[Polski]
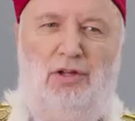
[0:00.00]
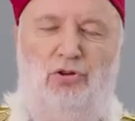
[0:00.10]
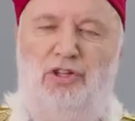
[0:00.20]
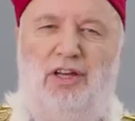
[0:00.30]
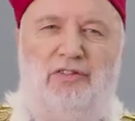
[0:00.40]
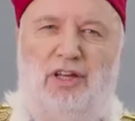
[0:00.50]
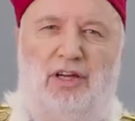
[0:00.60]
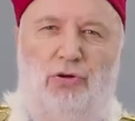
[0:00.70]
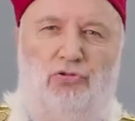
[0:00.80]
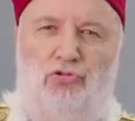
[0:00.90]
To nie jest
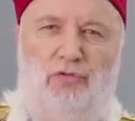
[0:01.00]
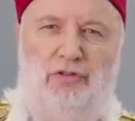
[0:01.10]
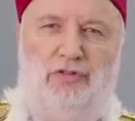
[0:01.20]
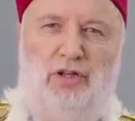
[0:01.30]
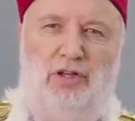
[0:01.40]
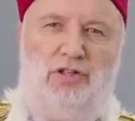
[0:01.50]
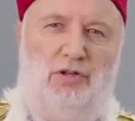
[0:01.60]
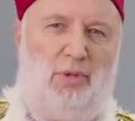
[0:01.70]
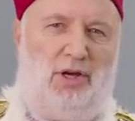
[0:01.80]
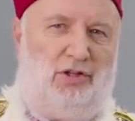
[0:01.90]
takie oczywiste,
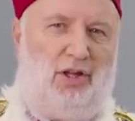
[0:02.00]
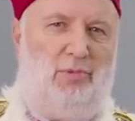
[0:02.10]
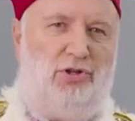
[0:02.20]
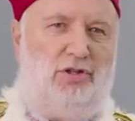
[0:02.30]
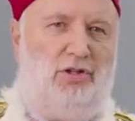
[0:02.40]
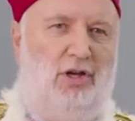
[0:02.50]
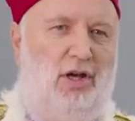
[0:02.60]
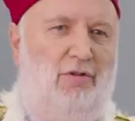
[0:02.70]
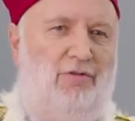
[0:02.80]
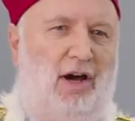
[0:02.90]
jeśli ma się na myśli
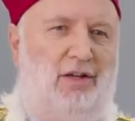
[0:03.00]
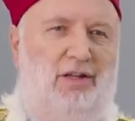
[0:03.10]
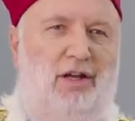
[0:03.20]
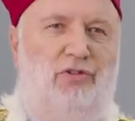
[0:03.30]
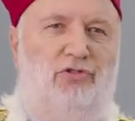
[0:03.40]
fakt,